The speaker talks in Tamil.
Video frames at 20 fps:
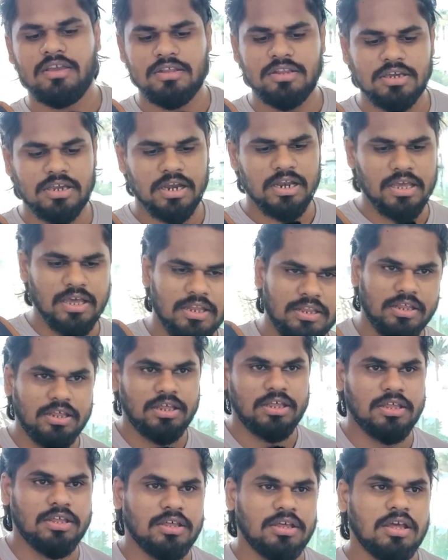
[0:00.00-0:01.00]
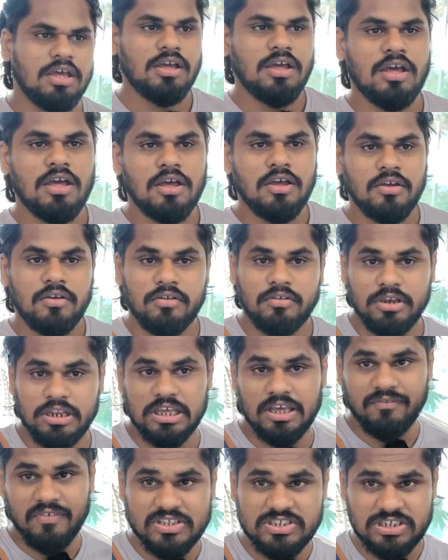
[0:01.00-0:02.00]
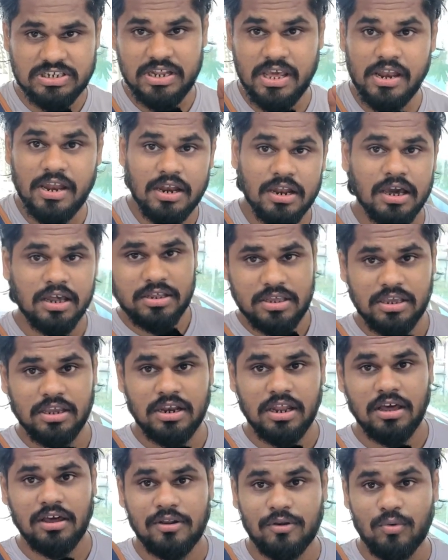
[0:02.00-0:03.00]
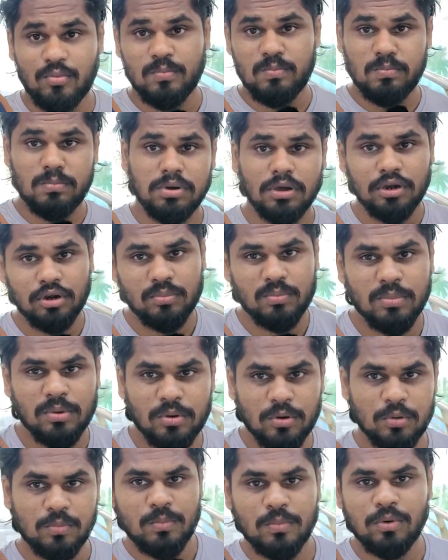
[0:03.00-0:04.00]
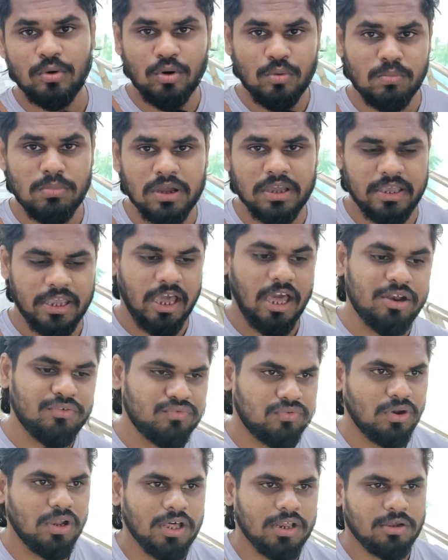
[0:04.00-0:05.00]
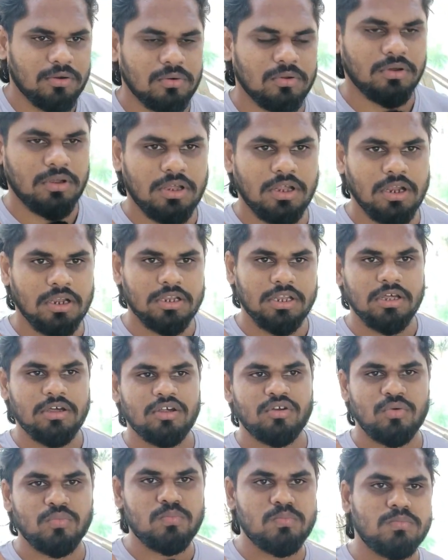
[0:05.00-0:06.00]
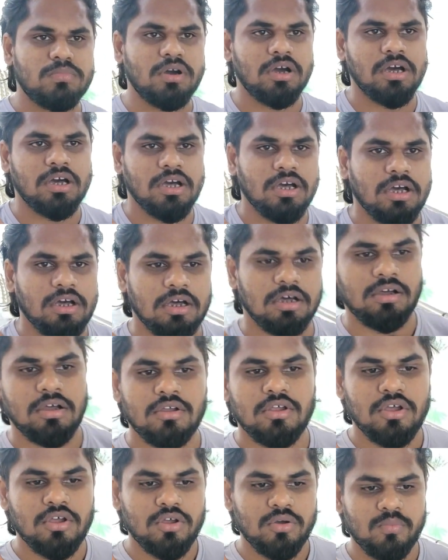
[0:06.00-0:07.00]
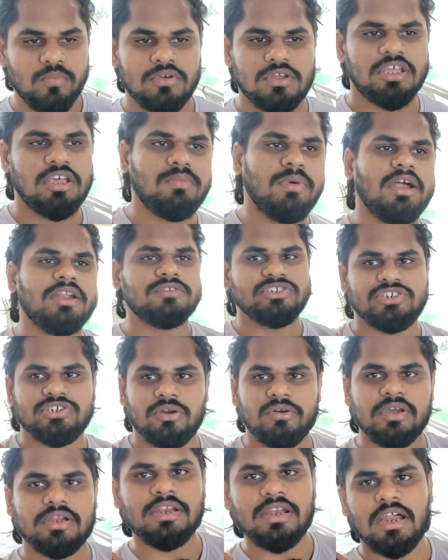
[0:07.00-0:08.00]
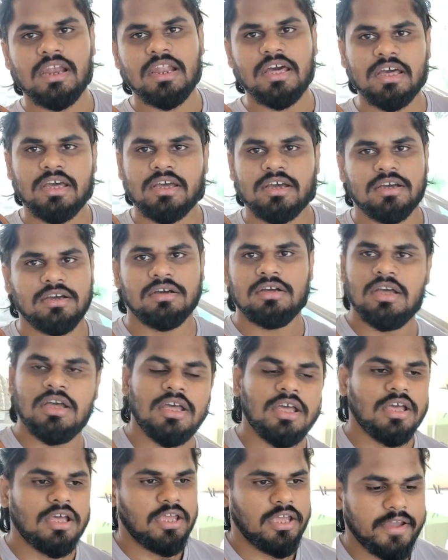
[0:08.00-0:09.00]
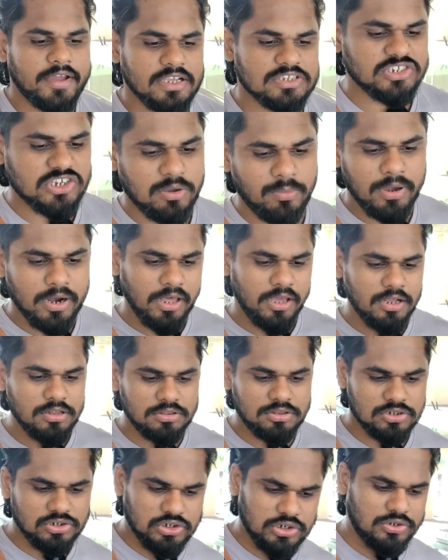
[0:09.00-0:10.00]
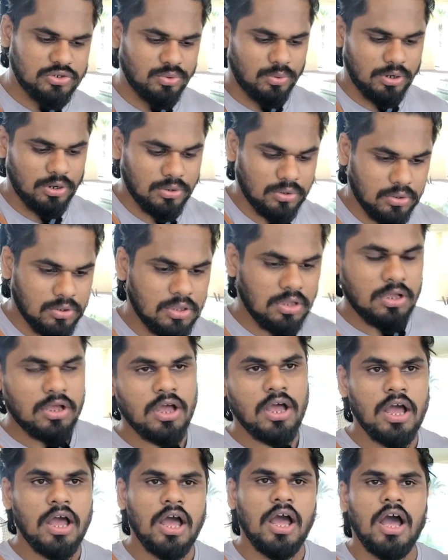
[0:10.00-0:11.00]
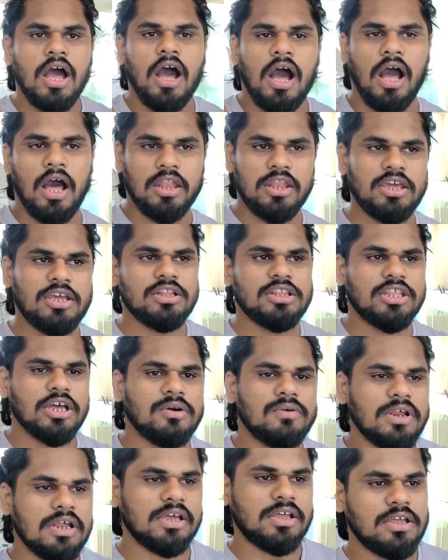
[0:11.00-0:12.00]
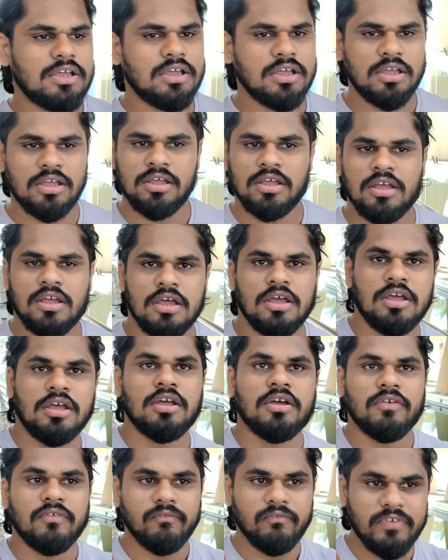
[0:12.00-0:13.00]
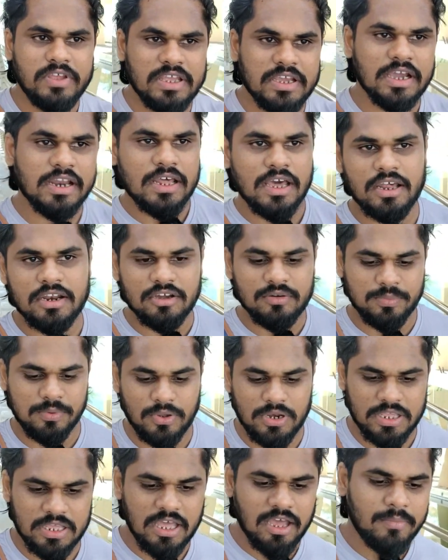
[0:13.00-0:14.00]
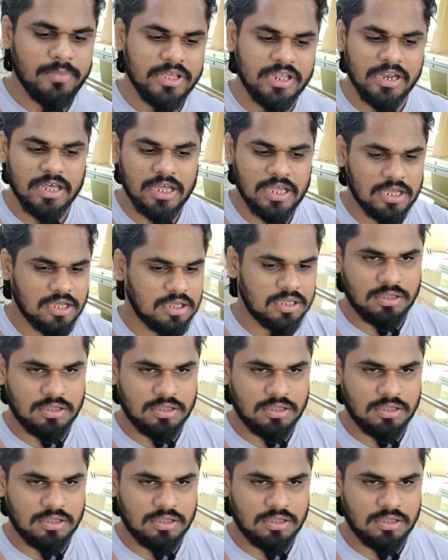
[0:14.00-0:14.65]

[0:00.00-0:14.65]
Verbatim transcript: இது கிடையாது நீங்கள் வெஜிடேரியனாக இருக்கீங்கன்னா ரொம்ப ரொம்ப ரொம்ப ரொம்ப கேர்ஃபுல்லாக இருக்கணும் அதுதான் ரொம்ப முக்கியமான விஷயம் இல்லைன்னா எக்கச்சக்கமான ஹெல்த் இஷ்யூஸ் வரும் அதையும் தவிர வீகனாக இருக்க போகிறீங்க அப்படின்னா